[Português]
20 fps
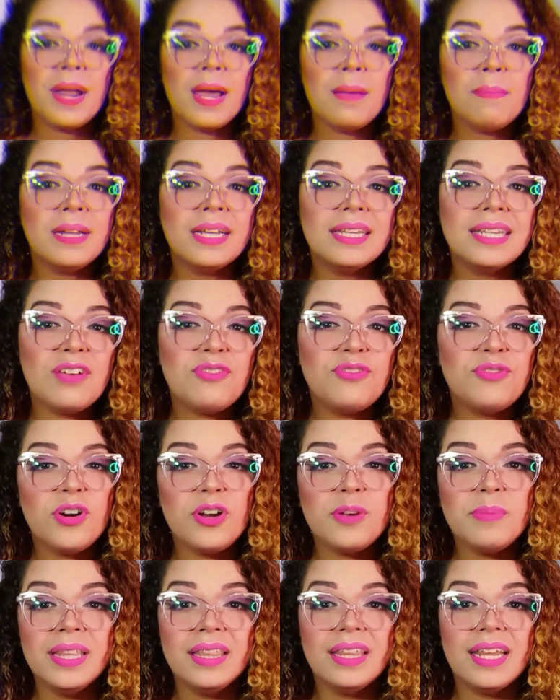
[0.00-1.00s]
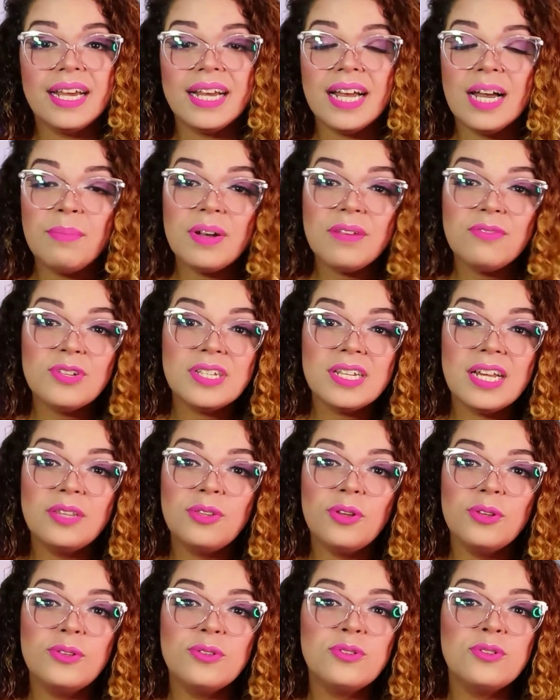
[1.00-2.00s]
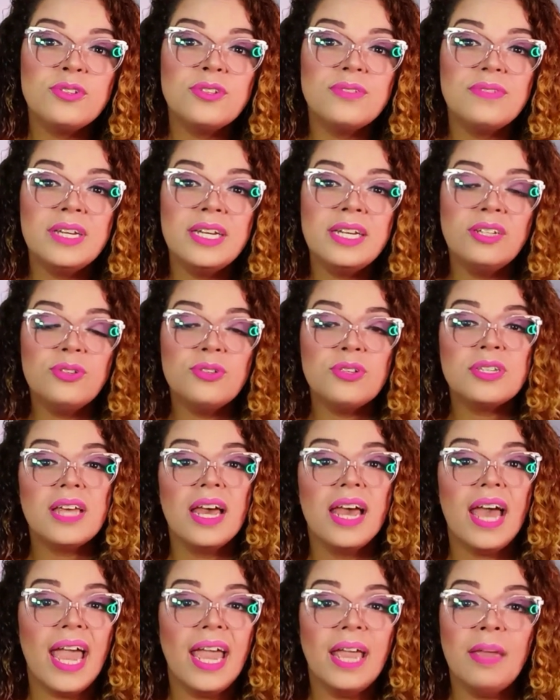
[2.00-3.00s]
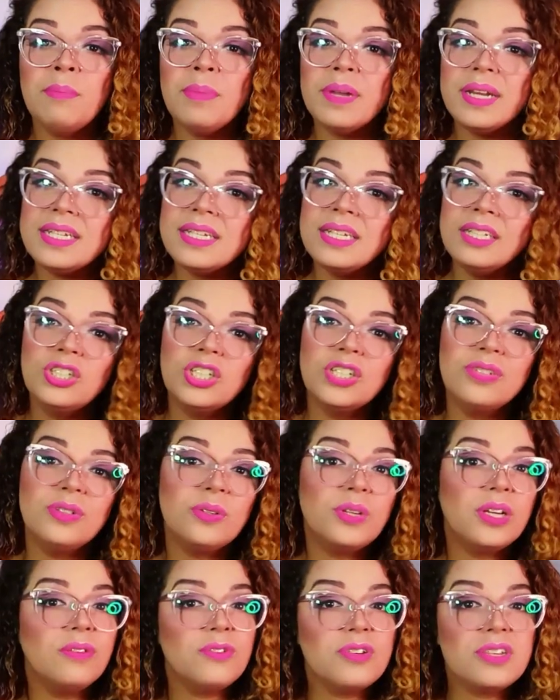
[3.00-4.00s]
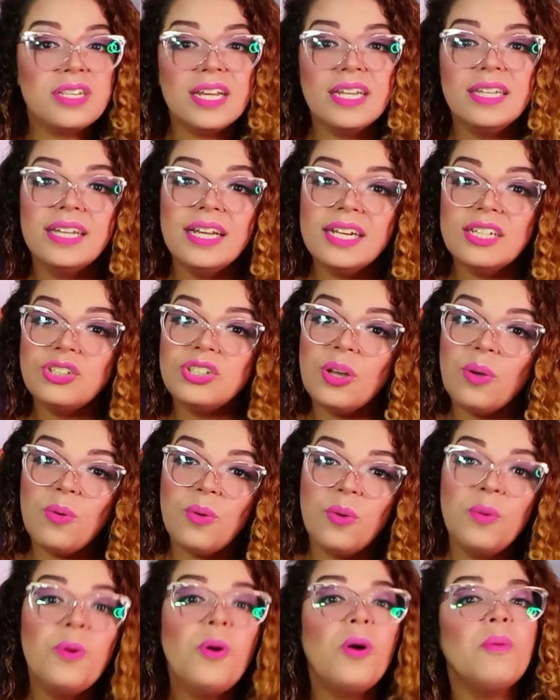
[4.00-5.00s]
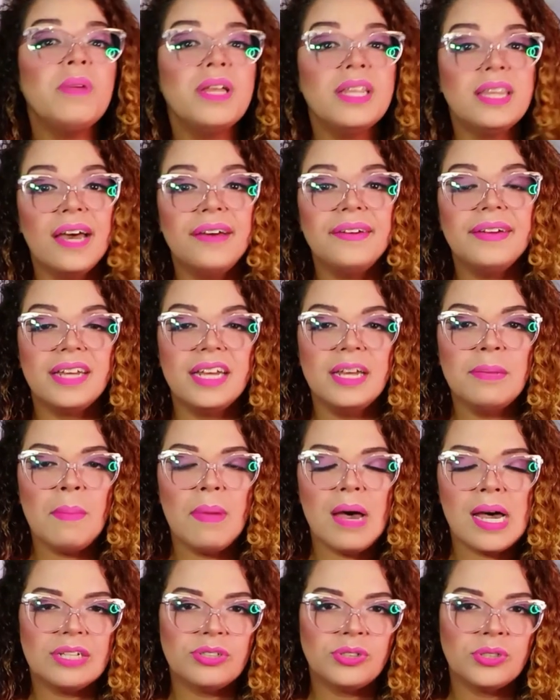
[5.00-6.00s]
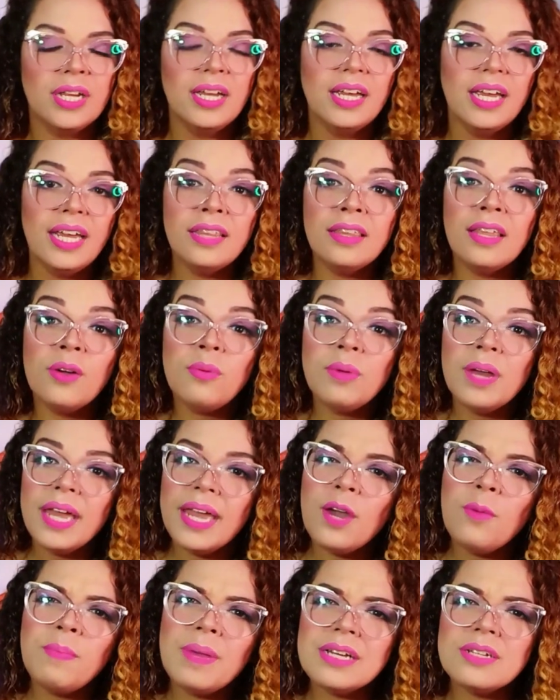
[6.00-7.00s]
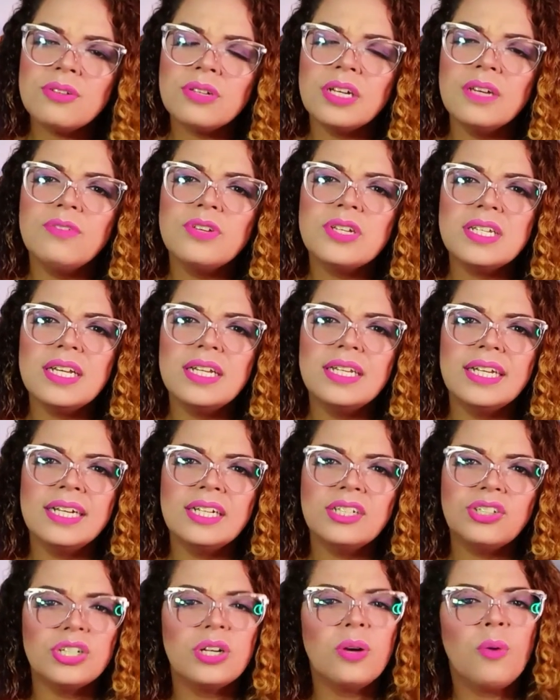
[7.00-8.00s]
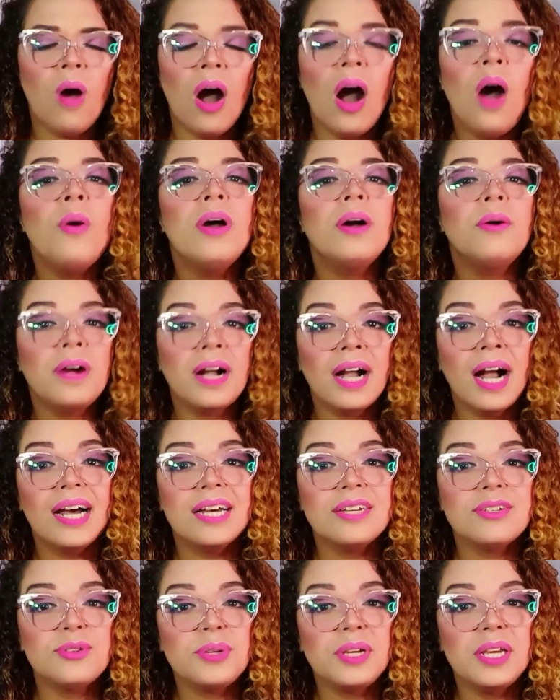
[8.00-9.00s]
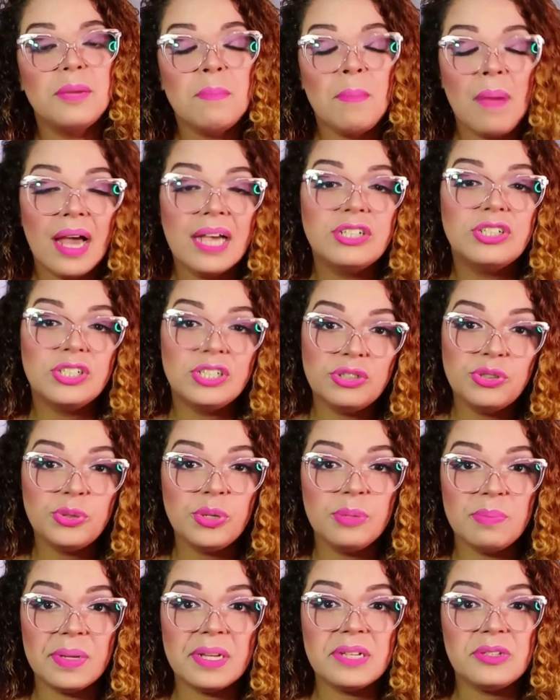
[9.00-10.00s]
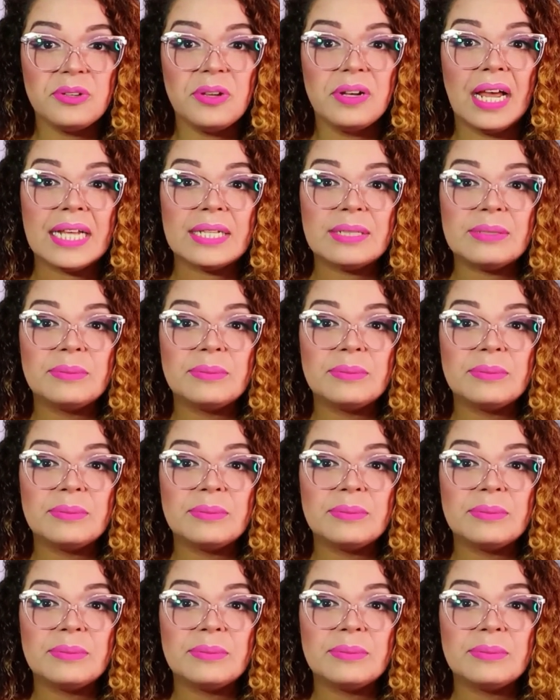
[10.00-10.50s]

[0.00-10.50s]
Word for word: a plataforma entregar para você todos os vídeos, é imprescindível que você deixe algum comentário aqui embaixo. Então, eu peço que você deixe qual é o caso que mais te deixou impressionado.